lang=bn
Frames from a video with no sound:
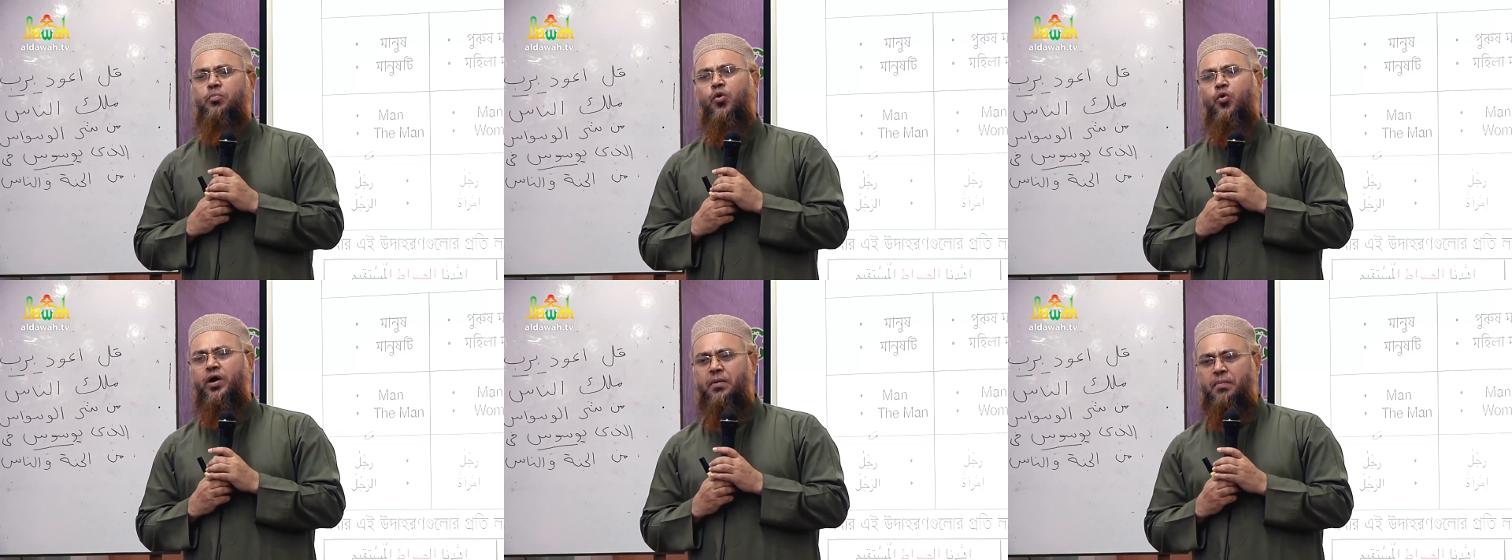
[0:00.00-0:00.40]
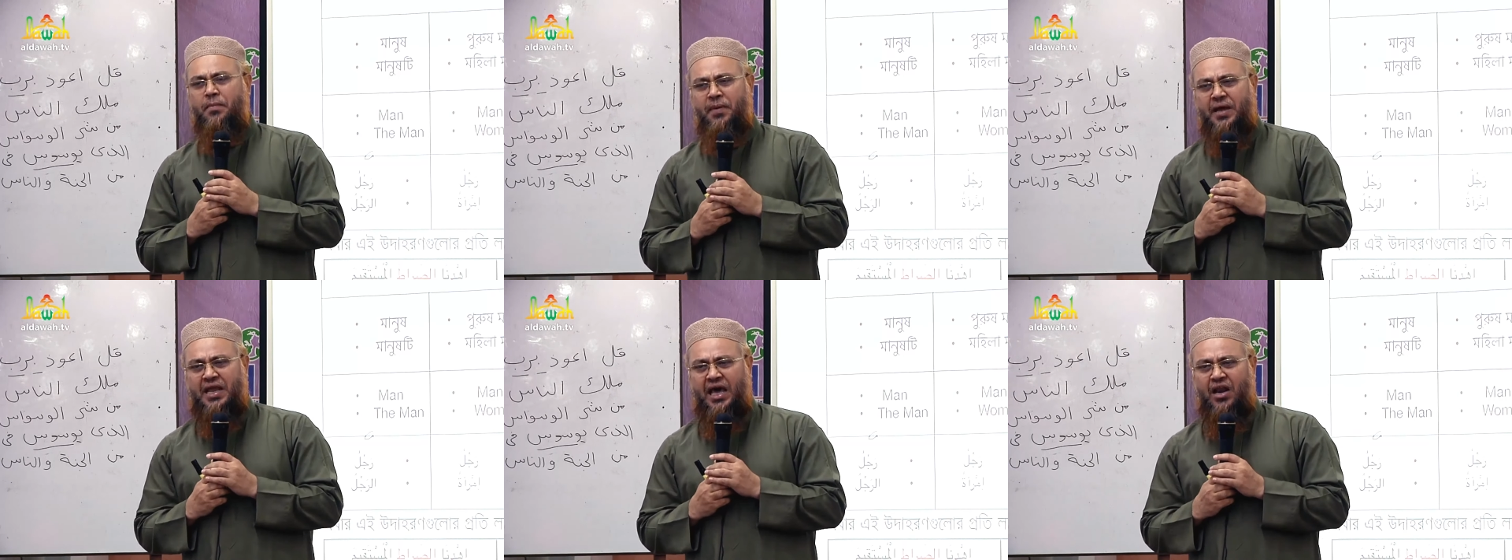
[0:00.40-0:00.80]
বউয়ের
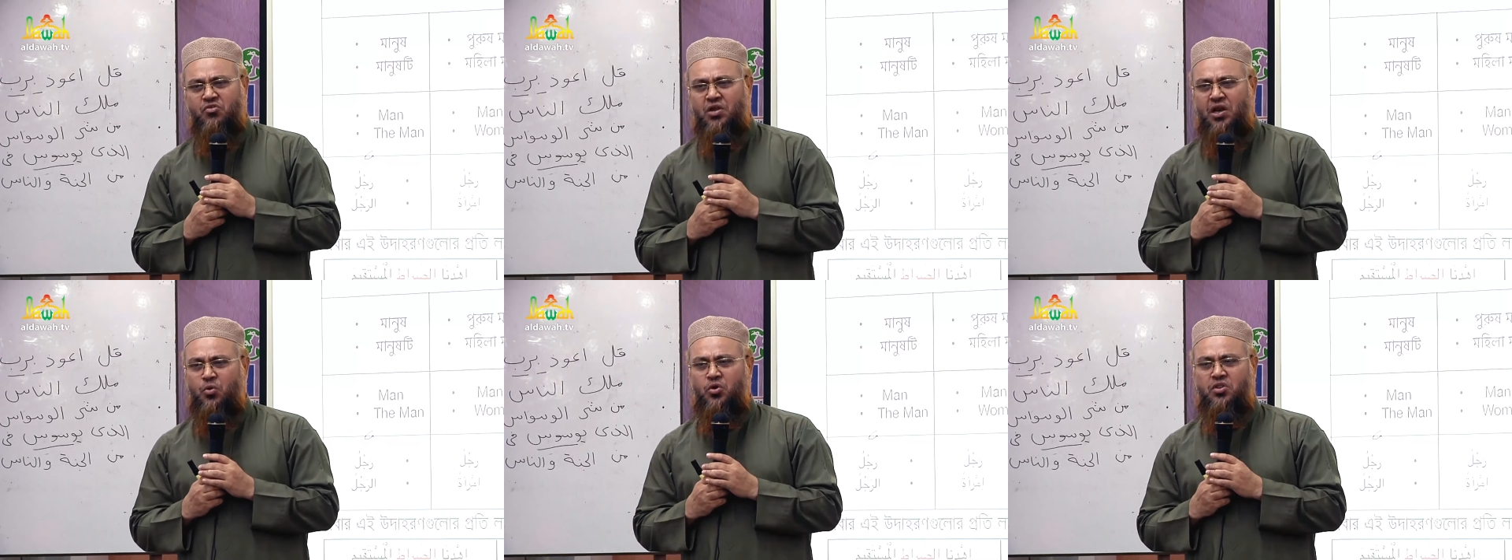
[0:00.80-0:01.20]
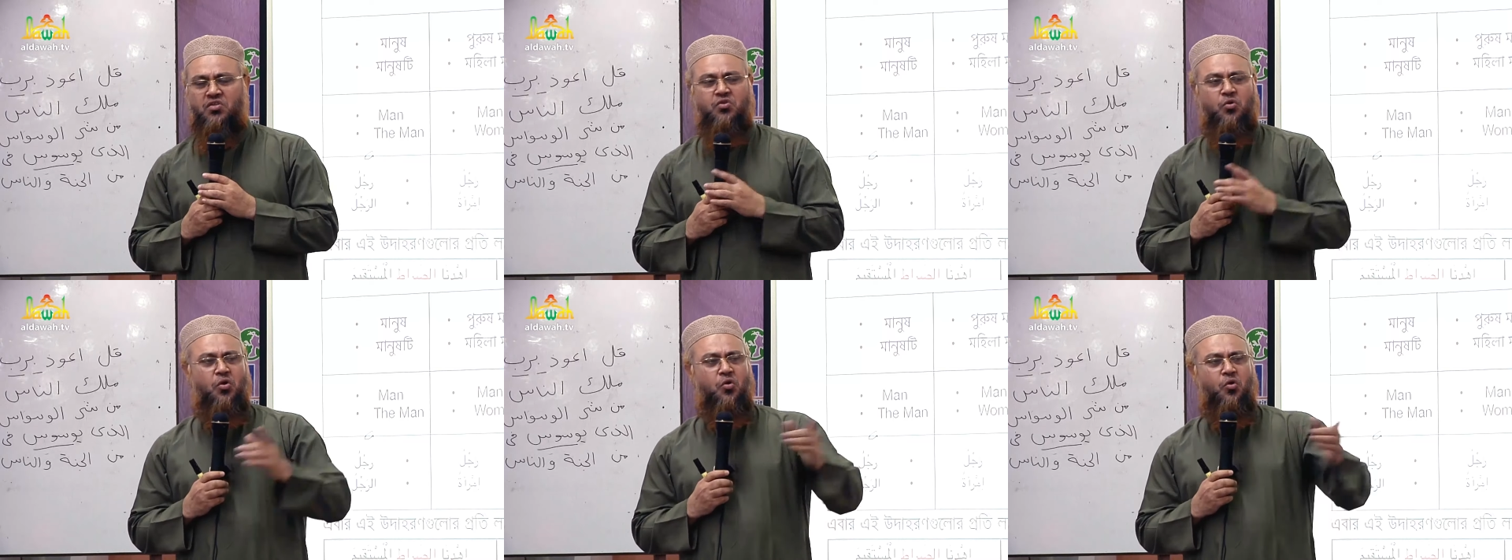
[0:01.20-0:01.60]
ব্যাপারে আলোচনা
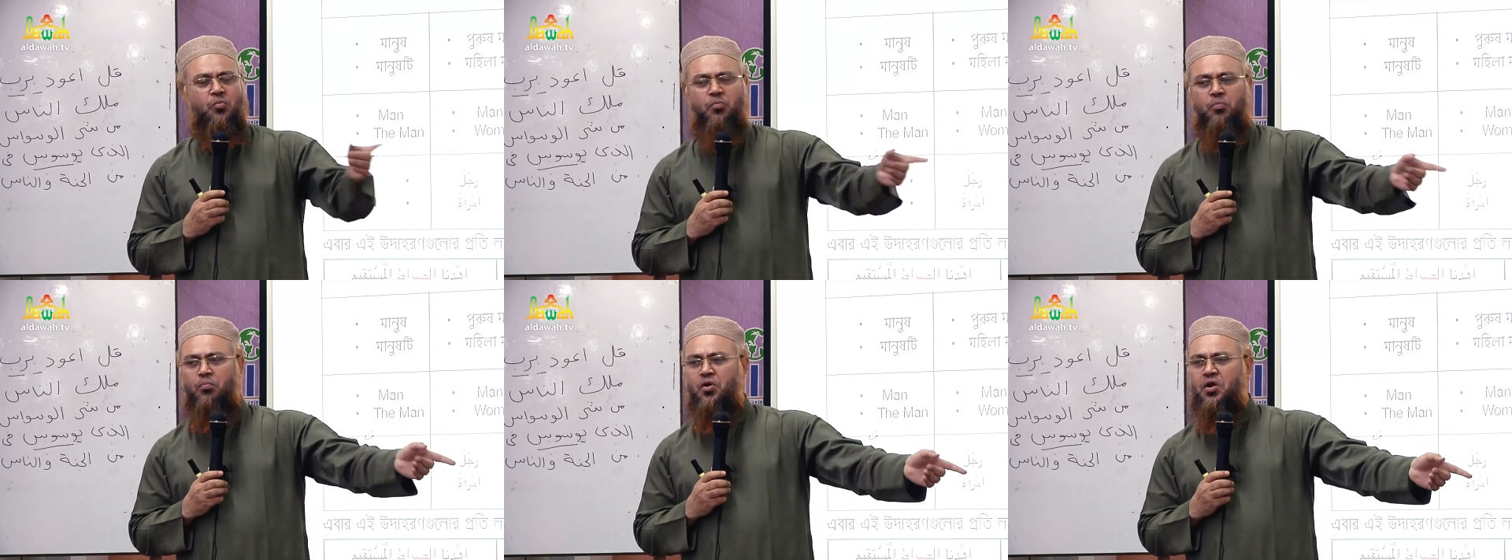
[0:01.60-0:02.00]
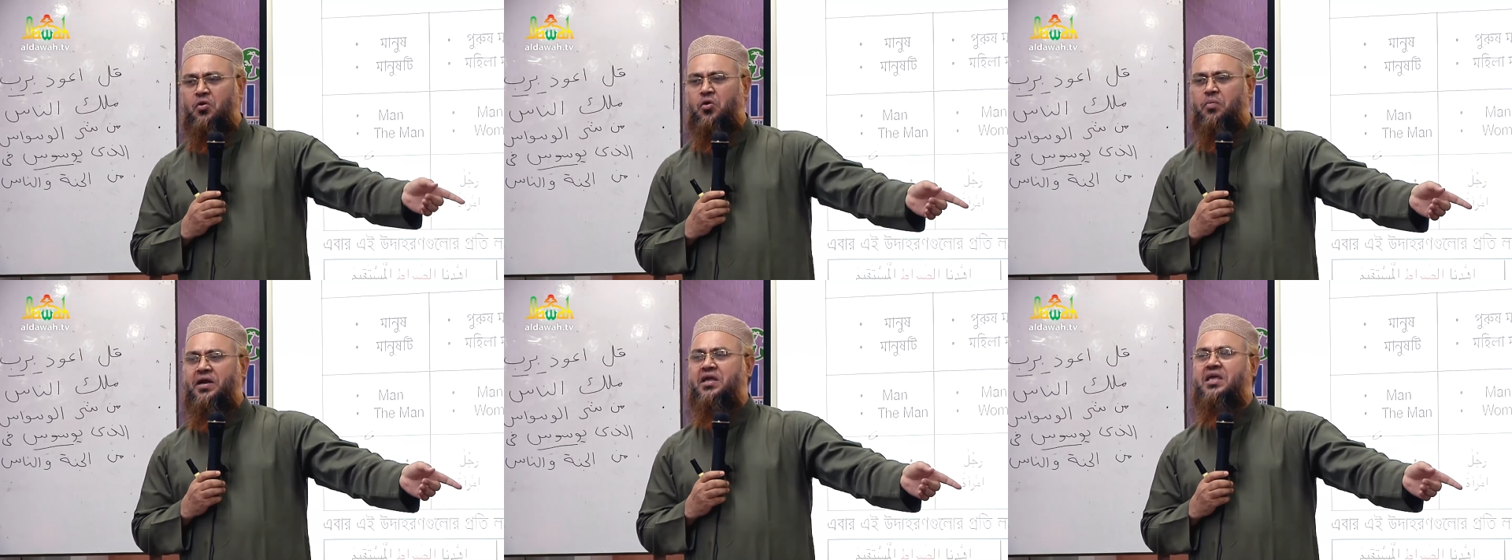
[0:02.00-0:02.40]
করতেছেন ওই লোক মনে
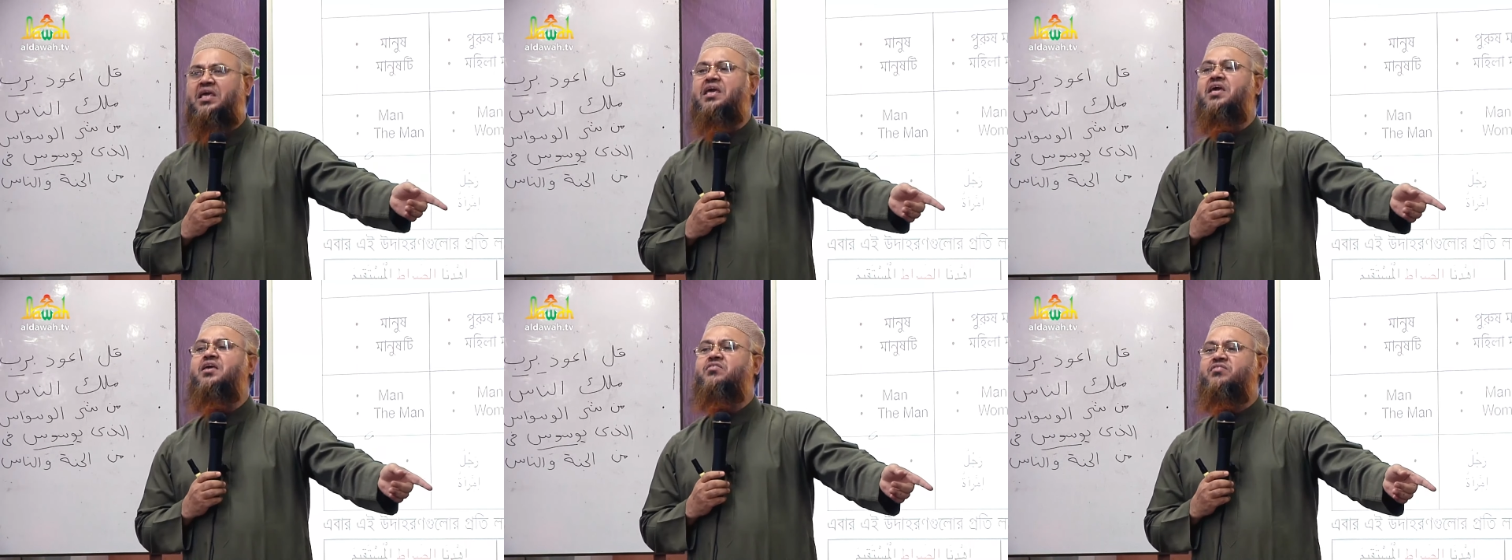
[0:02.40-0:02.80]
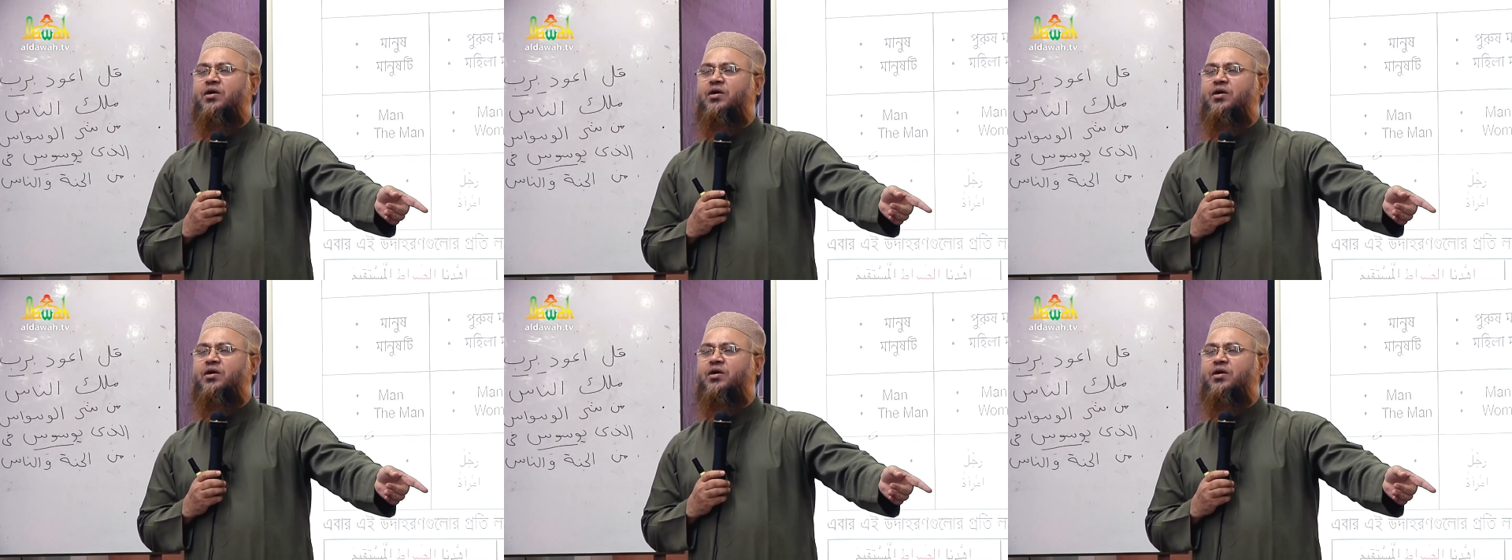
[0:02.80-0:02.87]
করবে এটা কি